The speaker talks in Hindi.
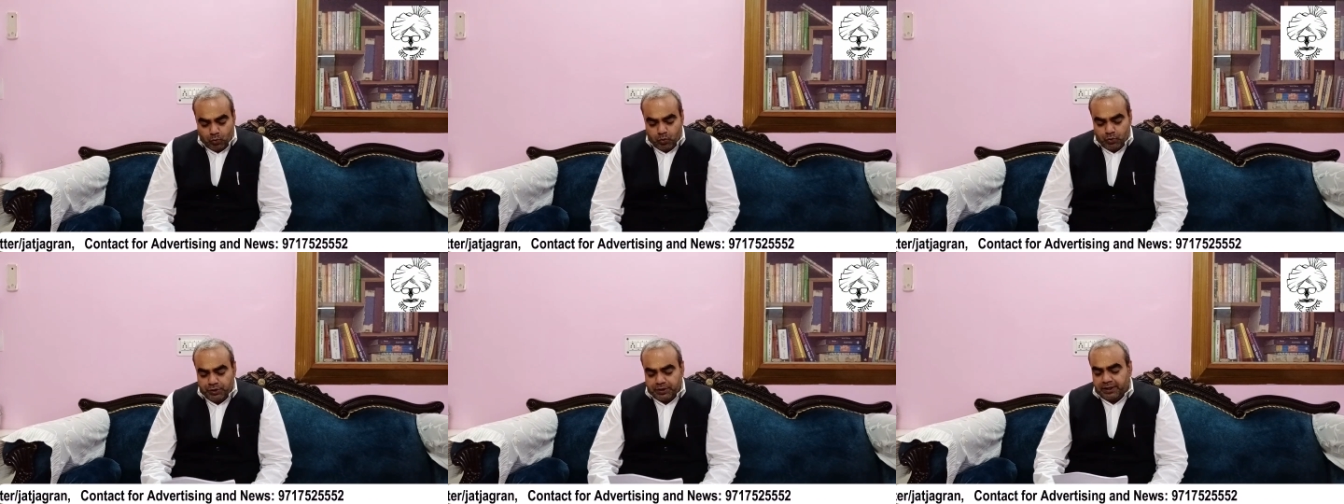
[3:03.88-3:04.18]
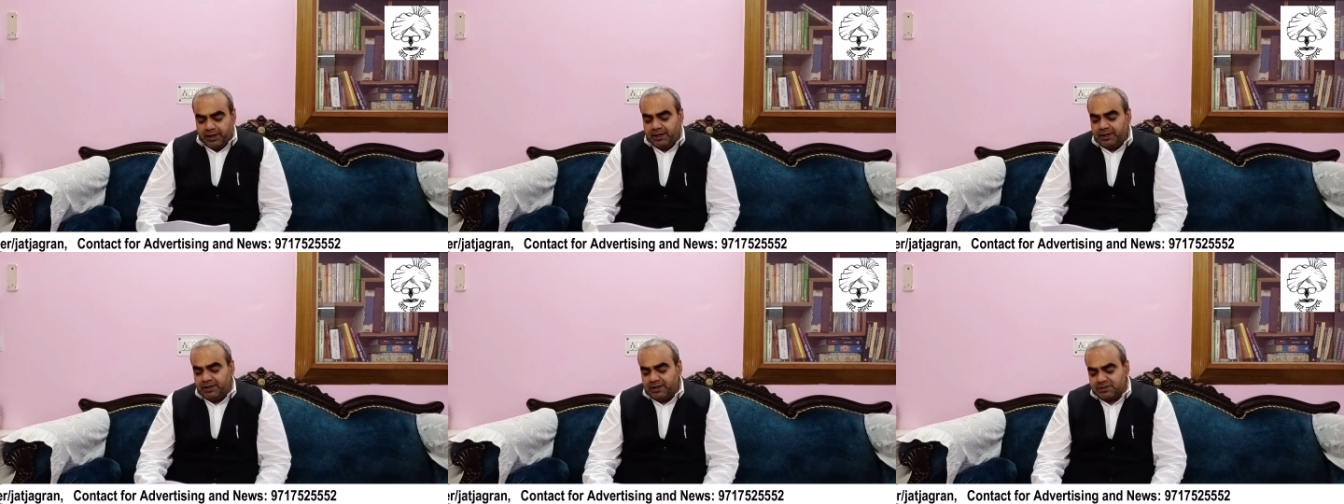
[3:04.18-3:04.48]

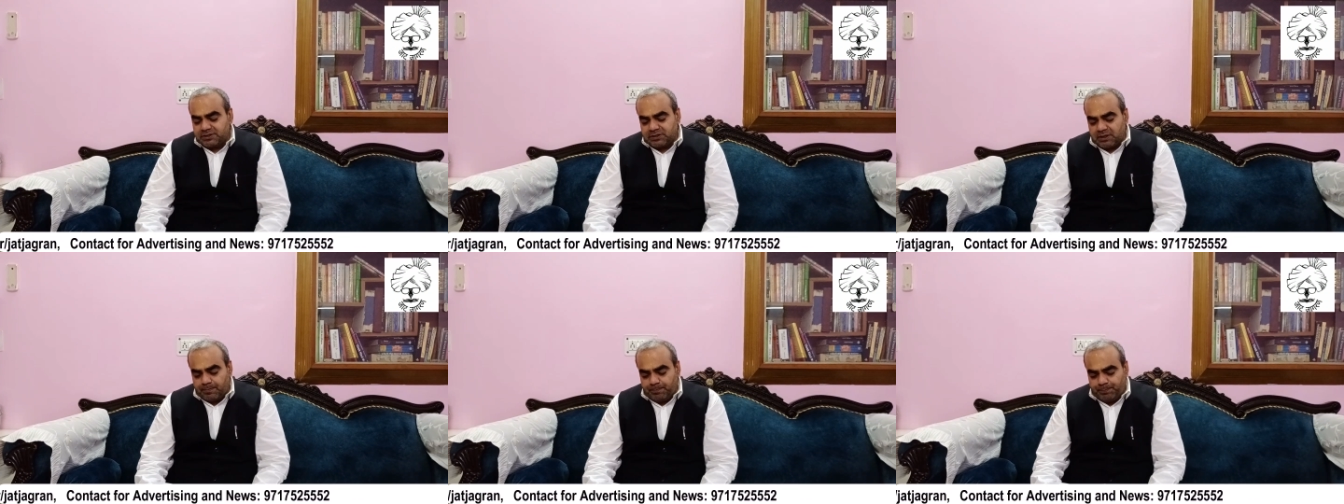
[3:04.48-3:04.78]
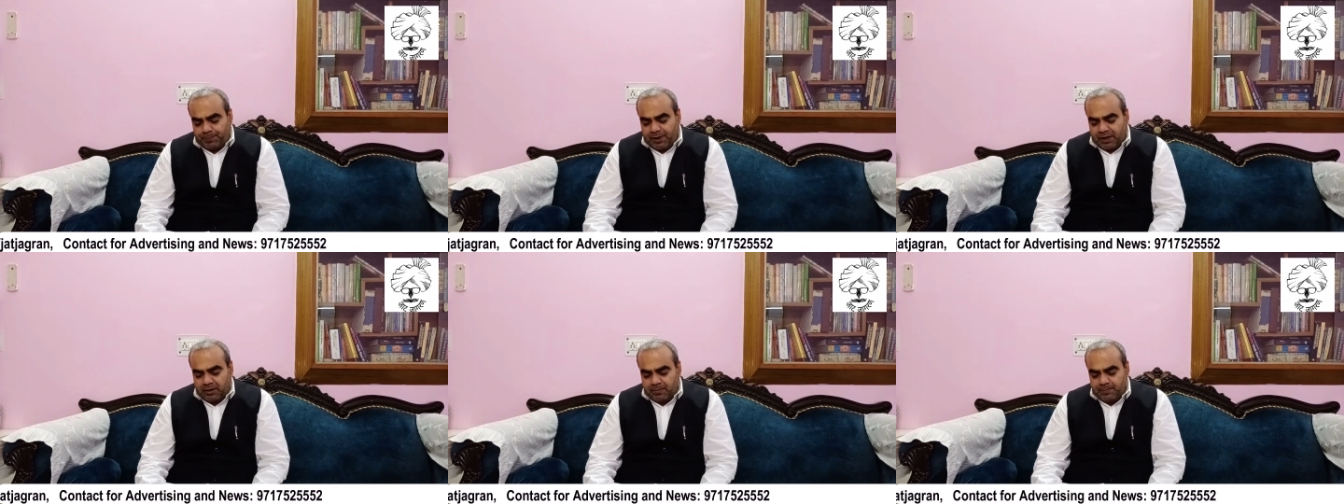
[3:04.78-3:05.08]
उनके ये
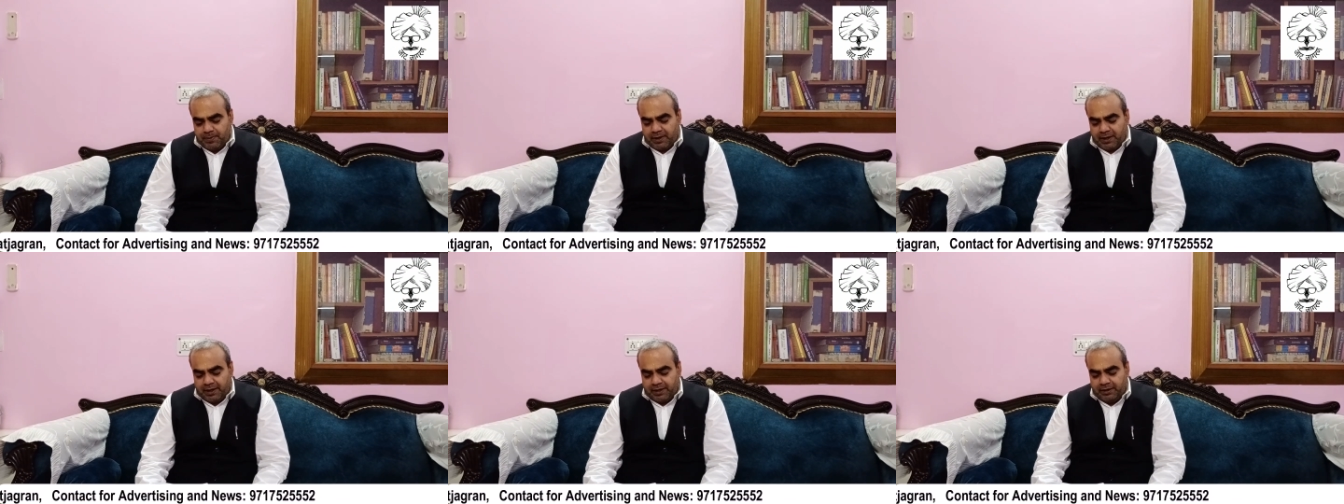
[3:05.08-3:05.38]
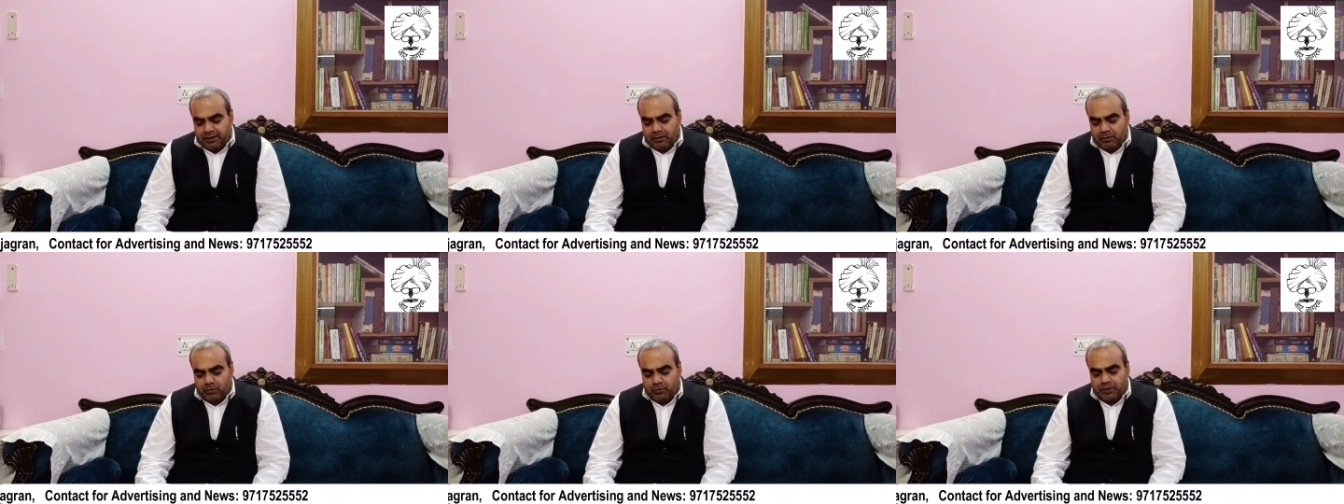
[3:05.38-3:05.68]
संपर्क में
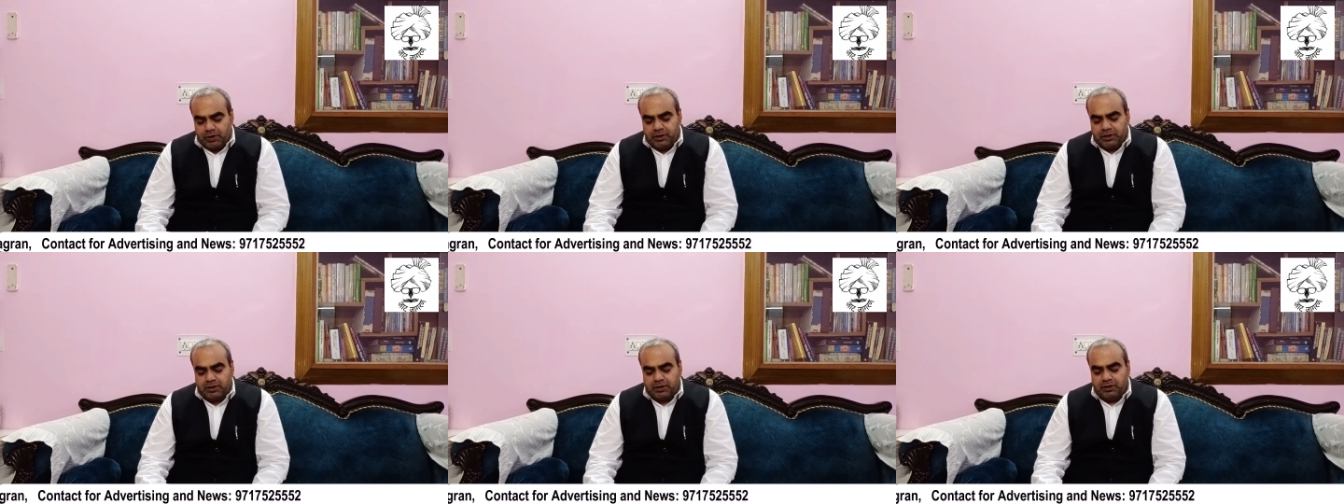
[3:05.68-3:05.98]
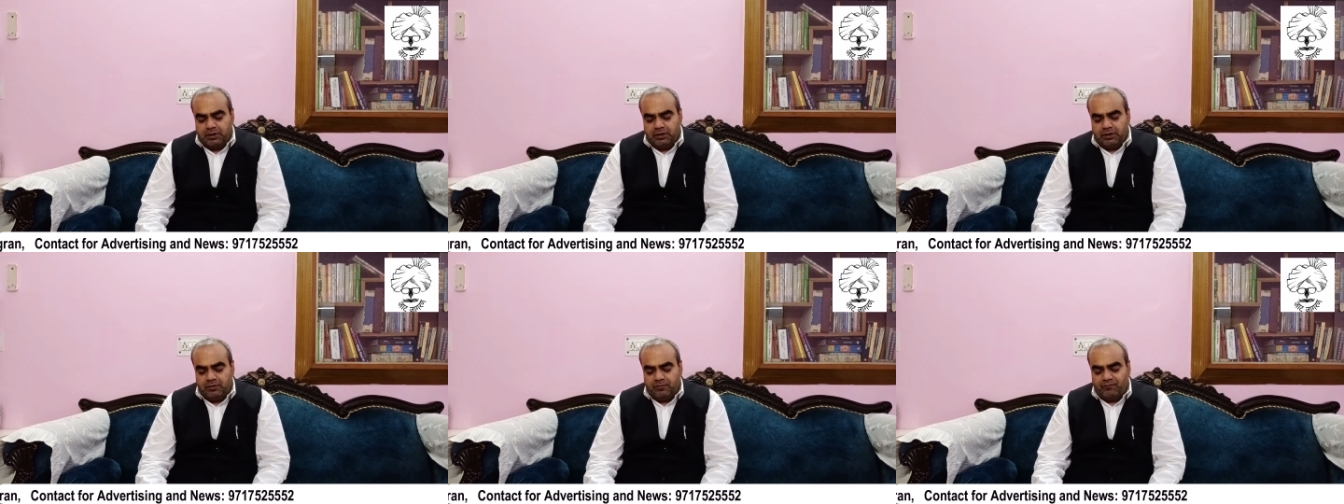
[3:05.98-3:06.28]
आए और
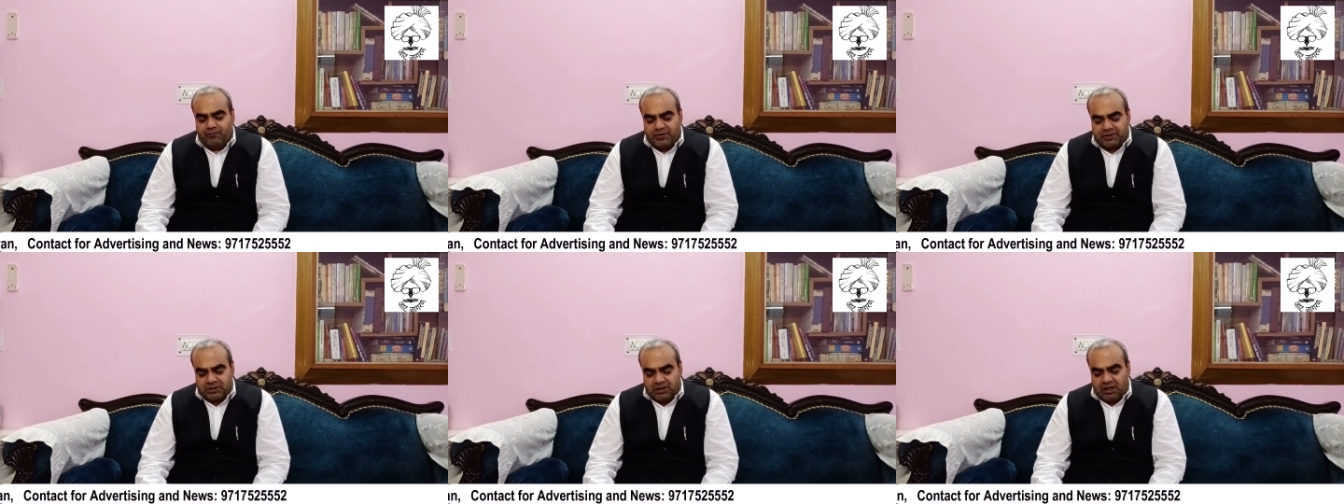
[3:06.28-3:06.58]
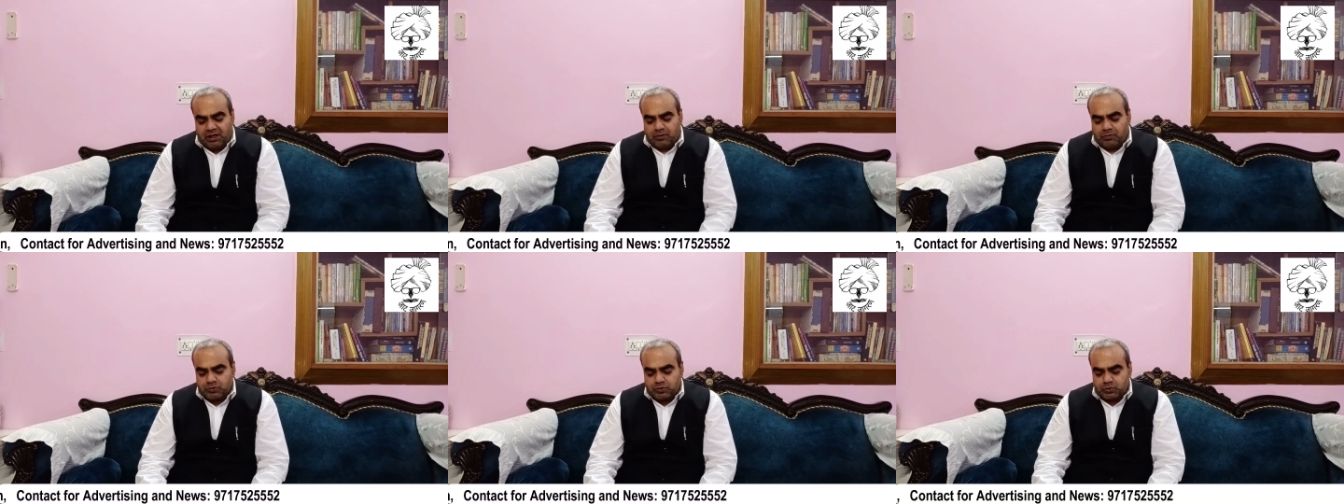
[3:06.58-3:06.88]
इनकी व्यथा
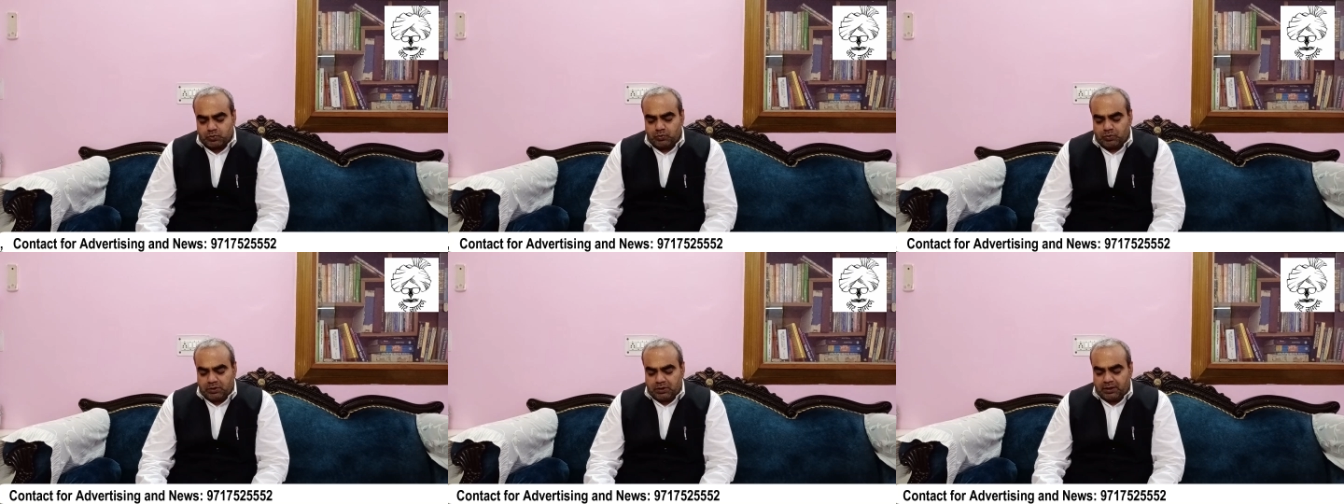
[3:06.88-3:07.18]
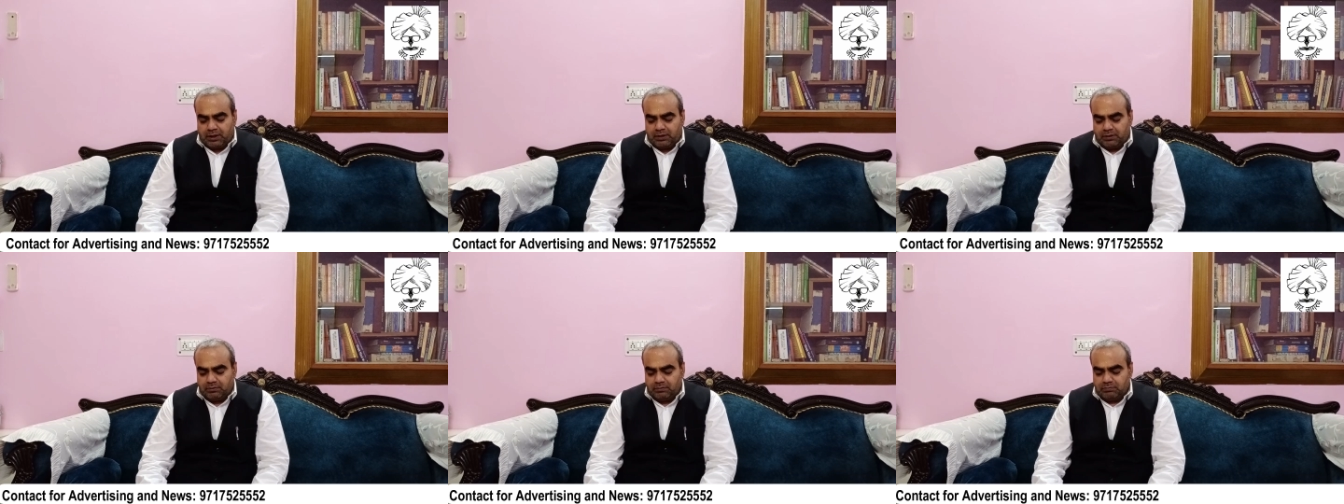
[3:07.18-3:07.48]
को
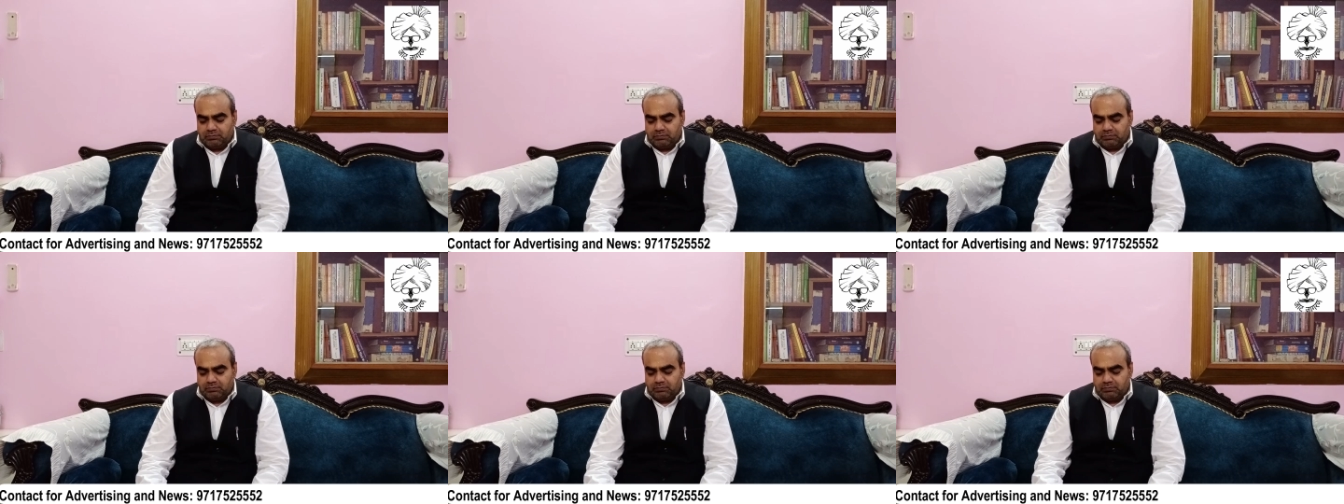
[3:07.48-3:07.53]
सुनकर